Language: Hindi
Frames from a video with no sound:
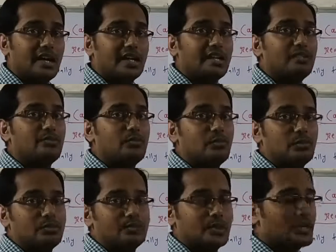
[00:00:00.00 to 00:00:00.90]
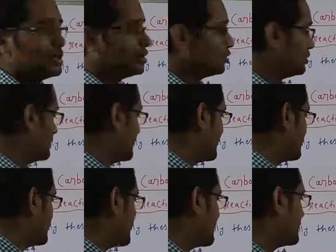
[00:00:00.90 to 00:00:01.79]
आई फोर तो ये
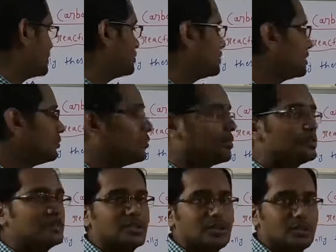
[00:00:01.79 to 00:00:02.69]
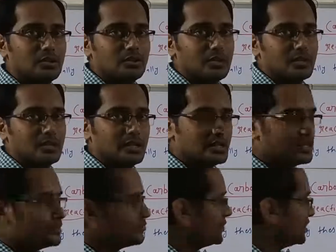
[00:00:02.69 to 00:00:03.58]
जो एनर्जी होती है बहुत ज़्यादा होती है ठीक है